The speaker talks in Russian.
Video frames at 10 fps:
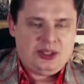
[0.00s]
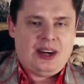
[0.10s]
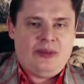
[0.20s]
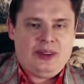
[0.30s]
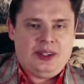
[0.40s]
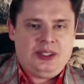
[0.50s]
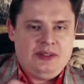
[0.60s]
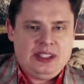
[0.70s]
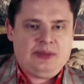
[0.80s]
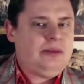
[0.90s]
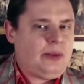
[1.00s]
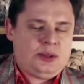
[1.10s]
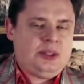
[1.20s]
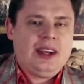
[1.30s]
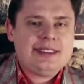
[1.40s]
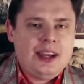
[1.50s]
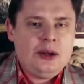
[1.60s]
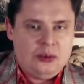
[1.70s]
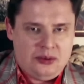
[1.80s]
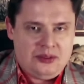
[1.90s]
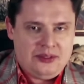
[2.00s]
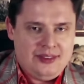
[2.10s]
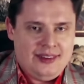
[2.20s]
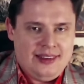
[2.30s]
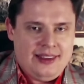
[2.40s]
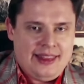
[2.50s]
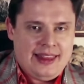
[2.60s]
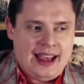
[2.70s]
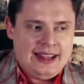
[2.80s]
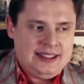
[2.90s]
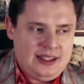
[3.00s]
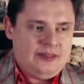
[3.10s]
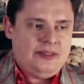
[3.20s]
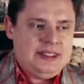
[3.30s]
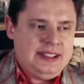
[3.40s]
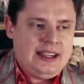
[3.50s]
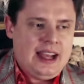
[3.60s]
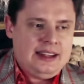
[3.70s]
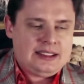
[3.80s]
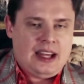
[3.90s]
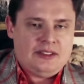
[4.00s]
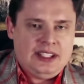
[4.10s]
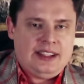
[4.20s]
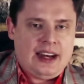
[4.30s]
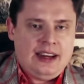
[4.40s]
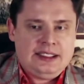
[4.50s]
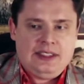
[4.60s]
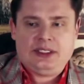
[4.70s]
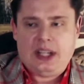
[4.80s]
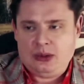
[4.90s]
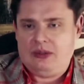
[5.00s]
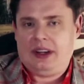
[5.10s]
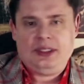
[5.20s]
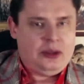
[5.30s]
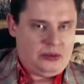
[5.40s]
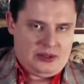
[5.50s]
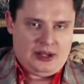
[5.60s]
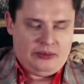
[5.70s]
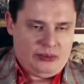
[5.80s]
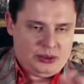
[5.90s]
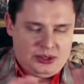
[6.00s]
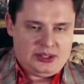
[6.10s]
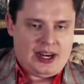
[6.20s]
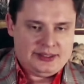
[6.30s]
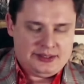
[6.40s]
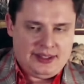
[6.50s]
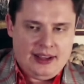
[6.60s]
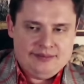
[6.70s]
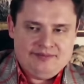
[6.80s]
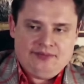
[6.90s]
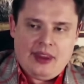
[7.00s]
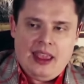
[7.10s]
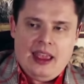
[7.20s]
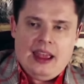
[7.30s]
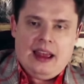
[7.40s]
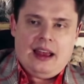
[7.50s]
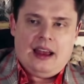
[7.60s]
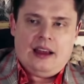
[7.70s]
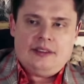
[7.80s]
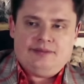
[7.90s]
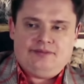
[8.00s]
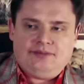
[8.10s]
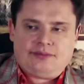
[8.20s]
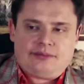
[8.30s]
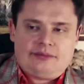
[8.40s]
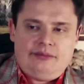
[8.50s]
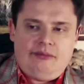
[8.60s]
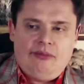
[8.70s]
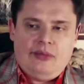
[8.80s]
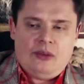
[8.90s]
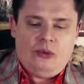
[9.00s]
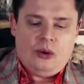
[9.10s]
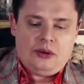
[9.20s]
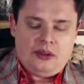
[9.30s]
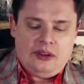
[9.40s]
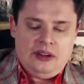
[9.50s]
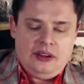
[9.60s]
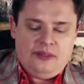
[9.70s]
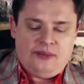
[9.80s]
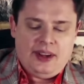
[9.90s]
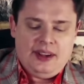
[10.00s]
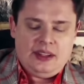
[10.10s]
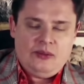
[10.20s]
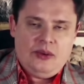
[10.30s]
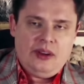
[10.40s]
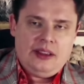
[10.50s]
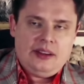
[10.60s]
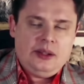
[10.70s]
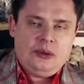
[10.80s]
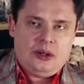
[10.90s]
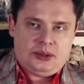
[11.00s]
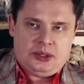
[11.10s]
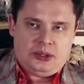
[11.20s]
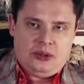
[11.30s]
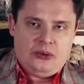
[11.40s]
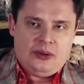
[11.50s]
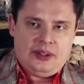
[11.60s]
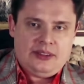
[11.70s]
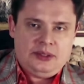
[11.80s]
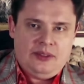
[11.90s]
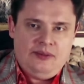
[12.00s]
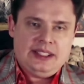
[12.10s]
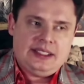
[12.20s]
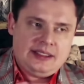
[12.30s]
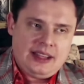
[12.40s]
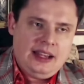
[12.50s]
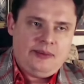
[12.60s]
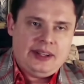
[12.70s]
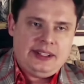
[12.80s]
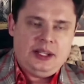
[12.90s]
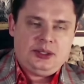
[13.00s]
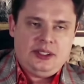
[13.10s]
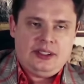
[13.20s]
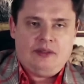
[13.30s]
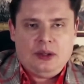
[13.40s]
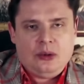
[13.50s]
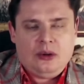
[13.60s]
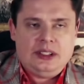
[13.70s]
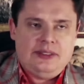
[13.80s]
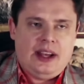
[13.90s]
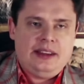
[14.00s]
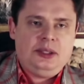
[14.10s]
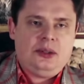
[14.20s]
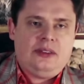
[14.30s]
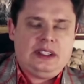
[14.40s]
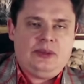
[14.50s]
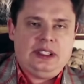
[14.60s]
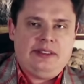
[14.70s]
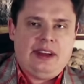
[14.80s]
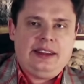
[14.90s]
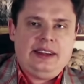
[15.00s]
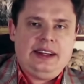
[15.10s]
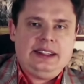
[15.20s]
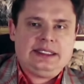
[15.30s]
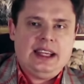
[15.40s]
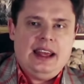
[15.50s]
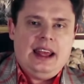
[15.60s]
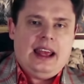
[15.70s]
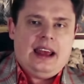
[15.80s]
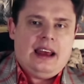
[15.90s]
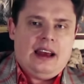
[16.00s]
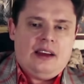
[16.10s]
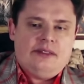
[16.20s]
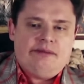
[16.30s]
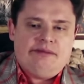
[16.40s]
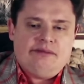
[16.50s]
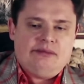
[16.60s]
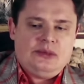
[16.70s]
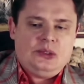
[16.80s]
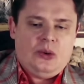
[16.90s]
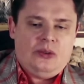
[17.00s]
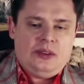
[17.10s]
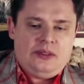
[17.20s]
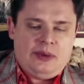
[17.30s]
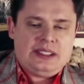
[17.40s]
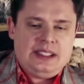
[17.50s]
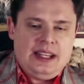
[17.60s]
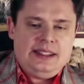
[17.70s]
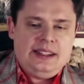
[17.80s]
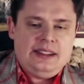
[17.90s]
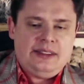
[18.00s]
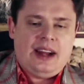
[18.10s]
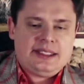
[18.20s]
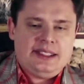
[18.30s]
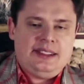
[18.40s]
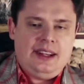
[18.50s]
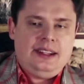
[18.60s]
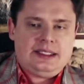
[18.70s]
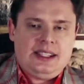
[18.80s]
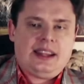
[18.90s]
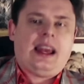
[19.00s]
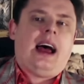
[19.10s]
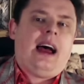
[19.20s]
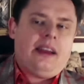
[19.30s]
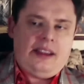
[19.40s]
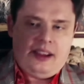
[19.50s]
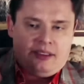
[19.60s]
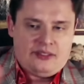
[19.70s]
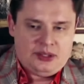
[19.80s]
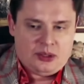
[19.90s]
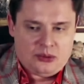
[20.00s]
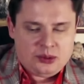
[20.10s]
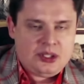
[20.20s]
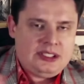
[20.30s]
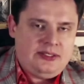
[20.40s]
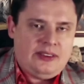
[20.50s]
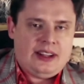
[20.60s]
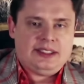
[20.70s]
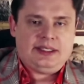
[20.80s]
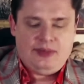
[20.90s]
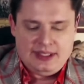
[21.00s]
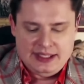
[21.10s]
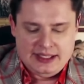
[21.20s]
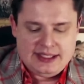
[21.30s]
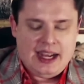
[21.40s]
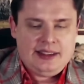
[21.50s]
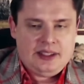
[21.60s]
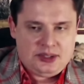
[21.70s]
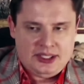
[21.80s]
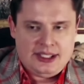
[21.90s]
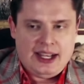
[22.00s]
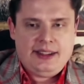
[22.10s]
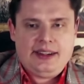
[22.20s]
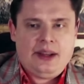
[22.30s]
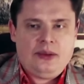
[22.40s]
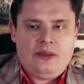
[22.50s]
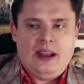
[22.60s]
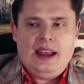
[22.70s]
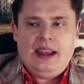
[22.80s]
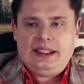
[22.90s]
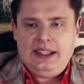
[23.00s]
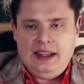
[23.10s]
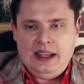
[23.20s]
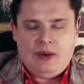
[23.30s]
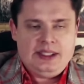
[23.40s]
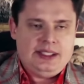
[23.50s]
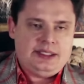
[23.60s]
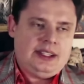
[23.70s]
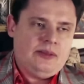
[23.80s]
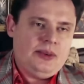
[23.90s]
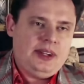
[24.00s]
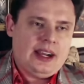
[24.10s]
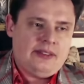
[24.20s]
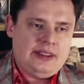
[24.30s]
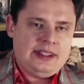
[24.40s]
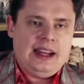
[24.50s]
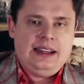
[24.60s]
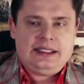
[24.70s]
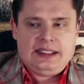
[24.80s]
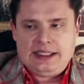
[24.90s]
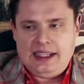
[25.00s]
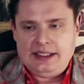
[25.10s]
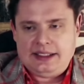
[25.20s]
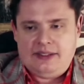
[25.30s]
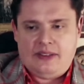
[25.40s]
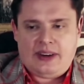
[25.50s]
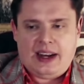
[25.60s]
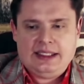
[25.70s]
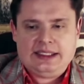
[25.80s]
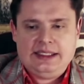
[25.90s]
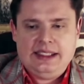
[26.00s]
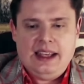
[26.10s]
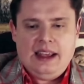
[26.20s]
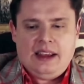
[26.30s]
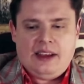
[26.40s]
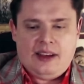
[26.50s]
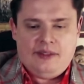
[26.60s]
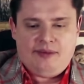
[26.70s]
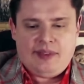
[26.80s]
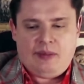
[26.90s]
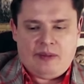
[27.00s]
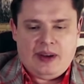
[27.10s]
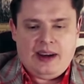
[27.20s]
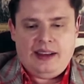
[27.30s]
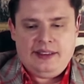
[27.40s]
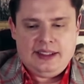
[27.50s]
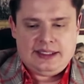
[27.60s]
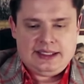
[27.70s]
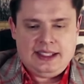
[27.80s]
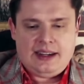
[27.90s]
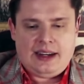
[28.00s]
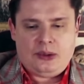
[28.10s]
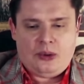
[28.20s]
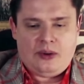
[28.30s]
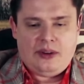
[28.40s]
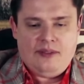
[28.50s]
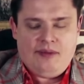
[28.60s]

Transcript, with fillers: работаешь, тем тебе просто так дают. А если ты дикарь исламский террорист, тебе сразу квартиру дают, просто сразу, да. А, вот, и поэтому это не только шестой год, это все вместе. Да, ипотечный, там не только девятый, еще восьмой, девятый кризис – но вот последние 20-30 лет, а это все тоже развивалось в 50-х, 60-х годов, сильные позиции коммуняк в Италии, социалистов во Франции, пропаганда СССР, которая э,